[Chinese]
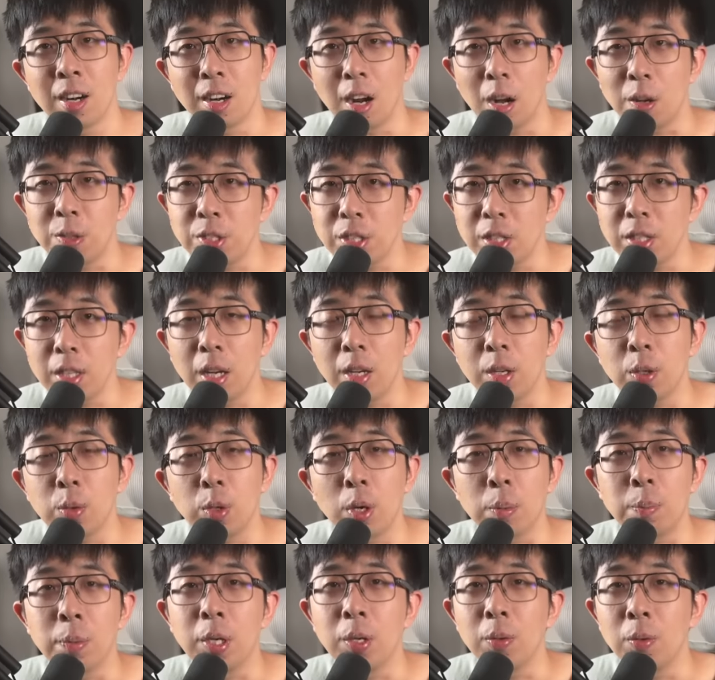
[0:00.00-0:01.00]
然后今年六
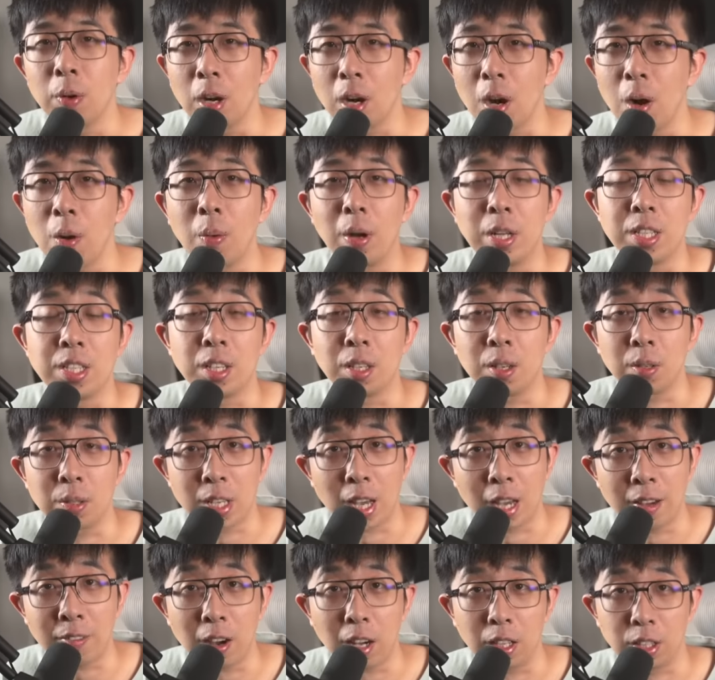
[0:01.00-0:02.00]
月，苹果高管接受
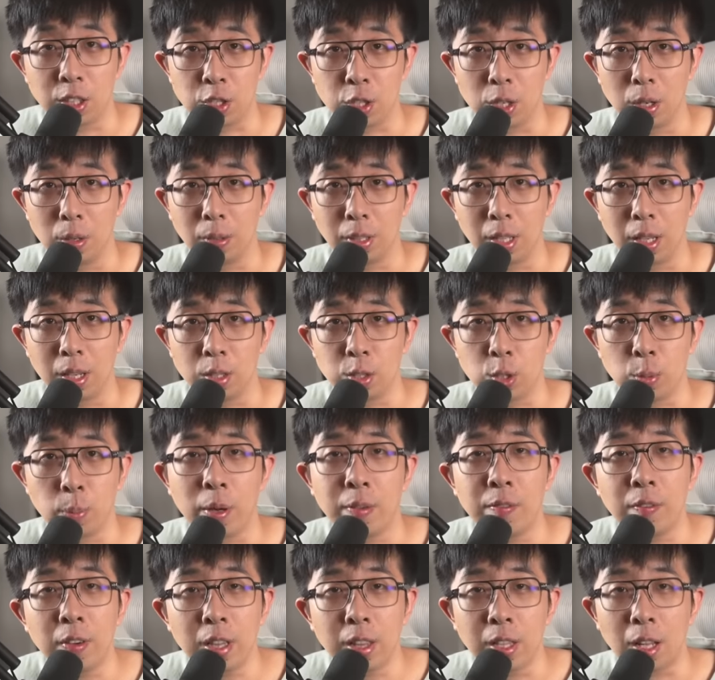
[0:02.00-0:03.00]
采访的时候呢，就
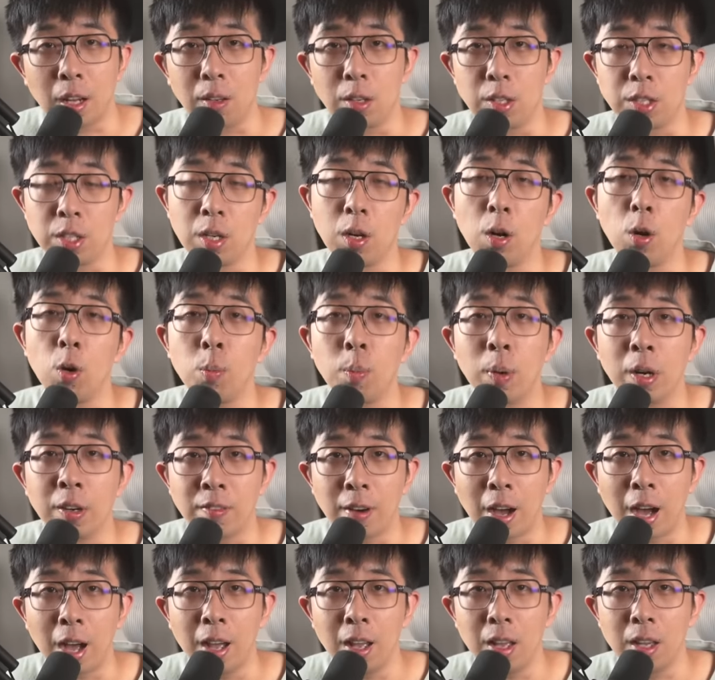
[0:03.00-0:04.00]
被问到了这个欧盟
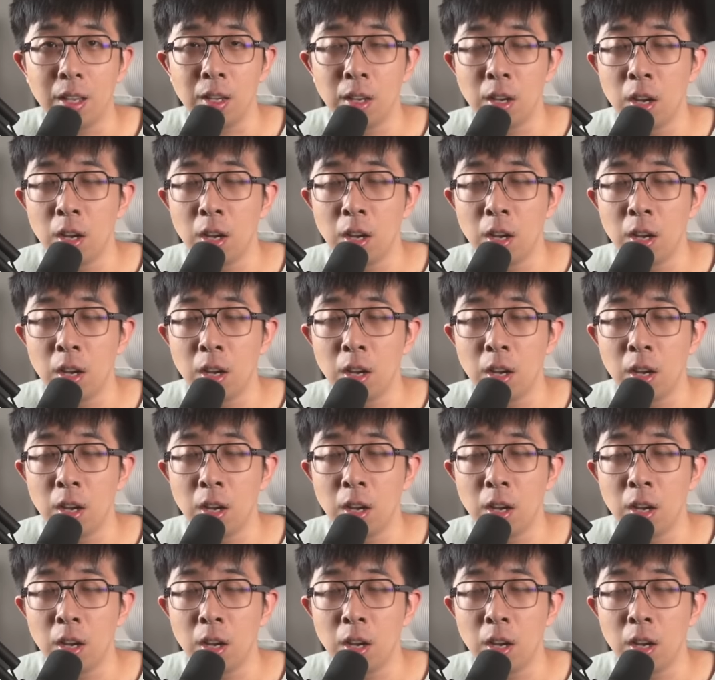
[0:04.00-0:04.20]
法案。